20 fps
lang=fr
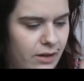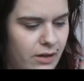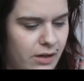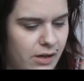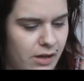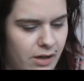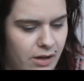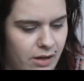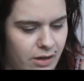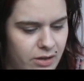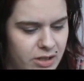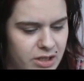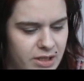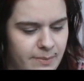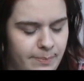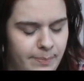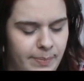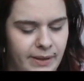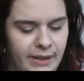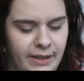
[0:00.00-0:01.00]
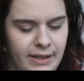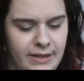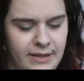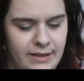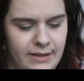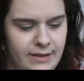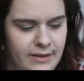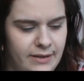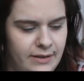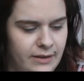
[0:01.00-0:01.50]
Euh, j'ai
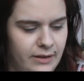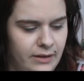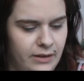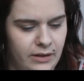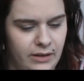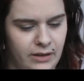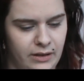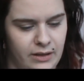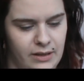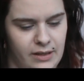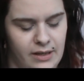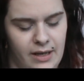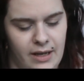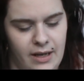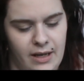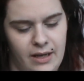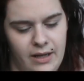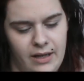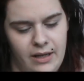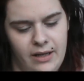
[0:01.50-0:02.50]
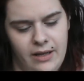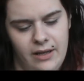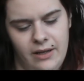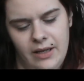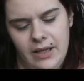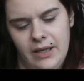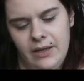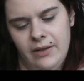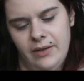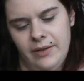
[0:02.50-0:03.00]
pris
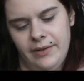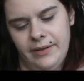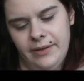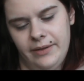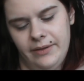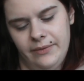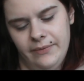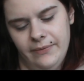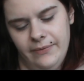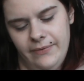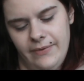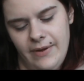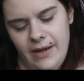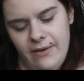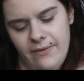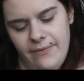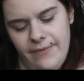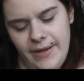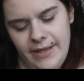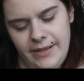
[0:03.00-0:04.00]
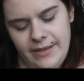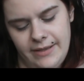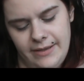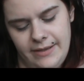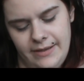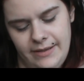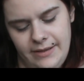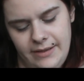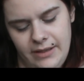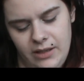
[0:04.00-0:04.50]
un Velvet
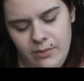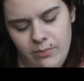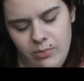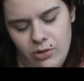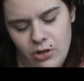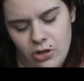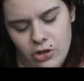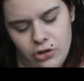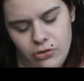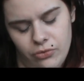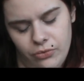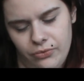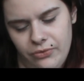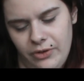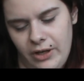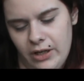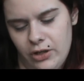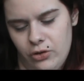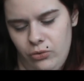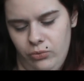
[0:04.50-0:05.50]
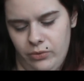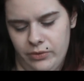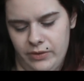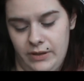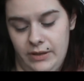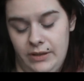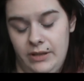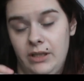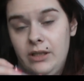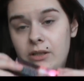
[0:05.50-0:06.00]
Stick Blush, donc fard à jouer en
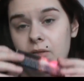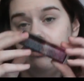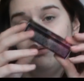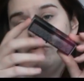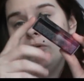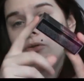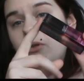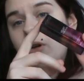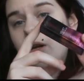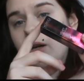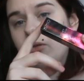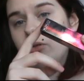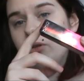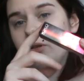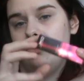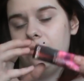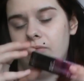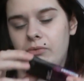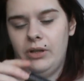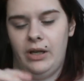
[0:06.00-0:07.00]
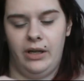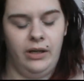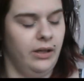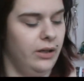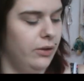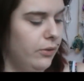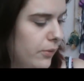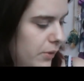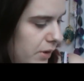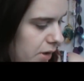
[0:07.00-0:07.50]
stick, donc de la collection Dark